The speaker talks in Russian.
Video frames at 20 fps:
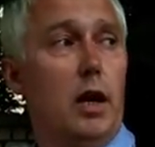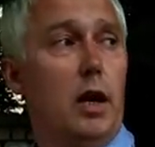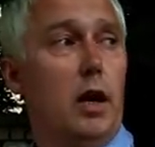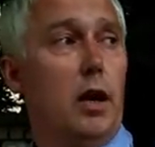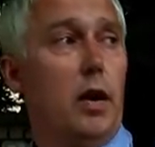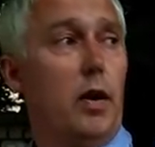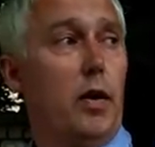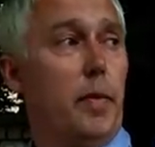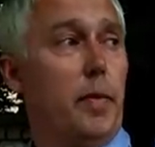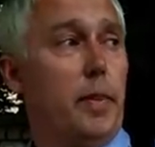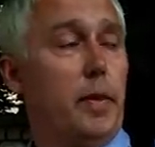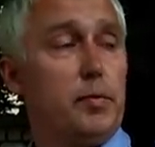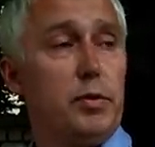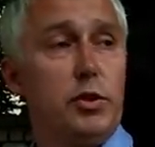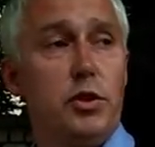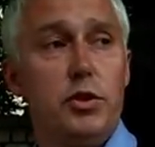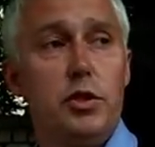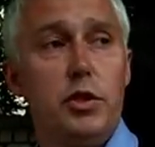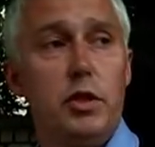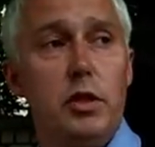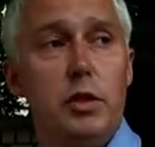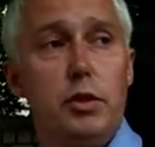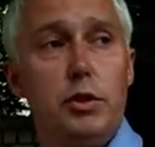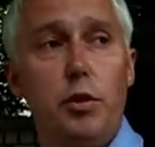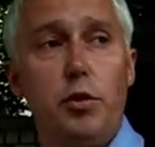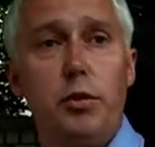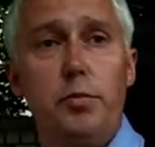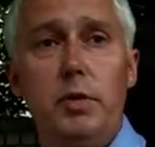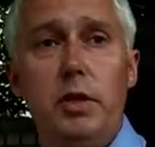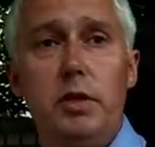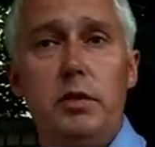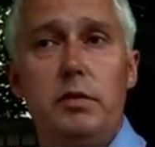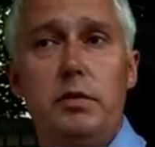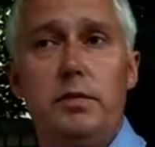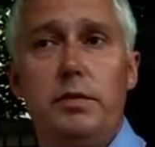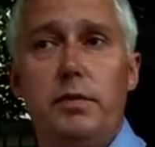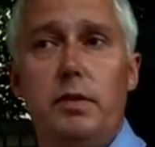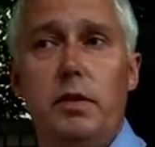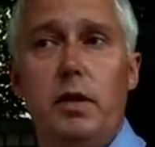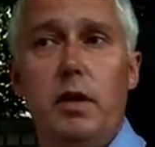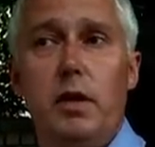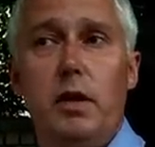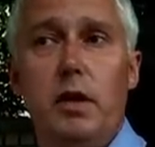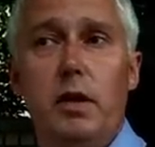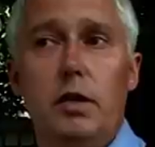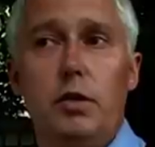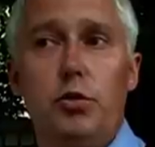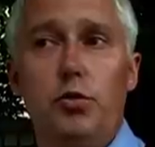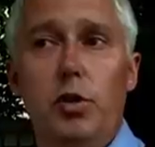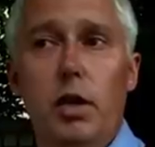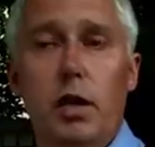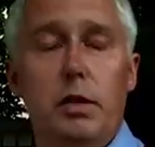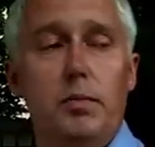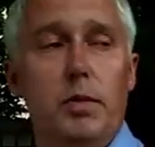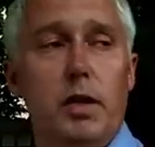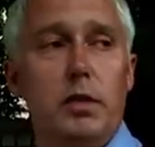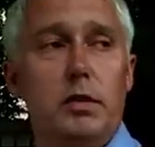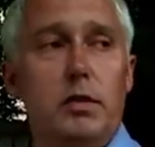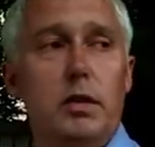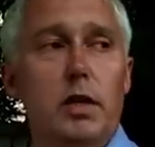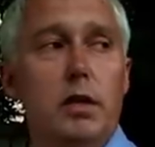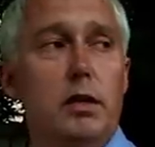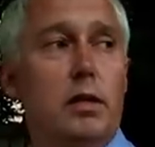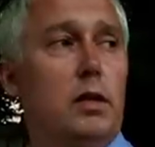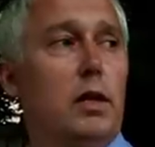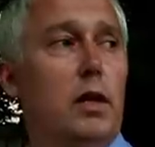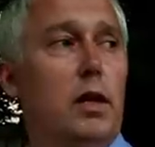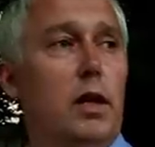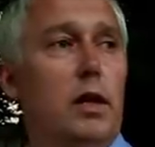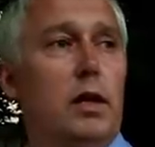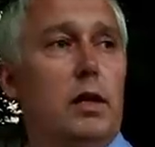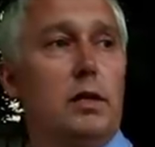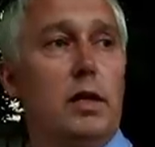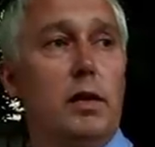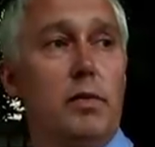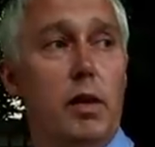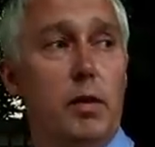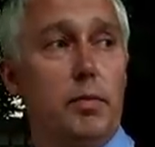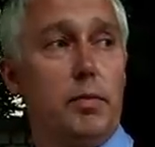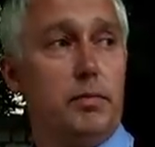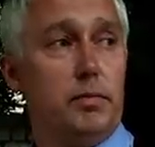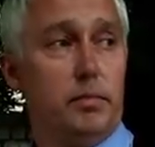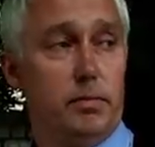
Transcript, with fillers: Э, на протяжении трех месяцев э, Шуляк Маринсан давал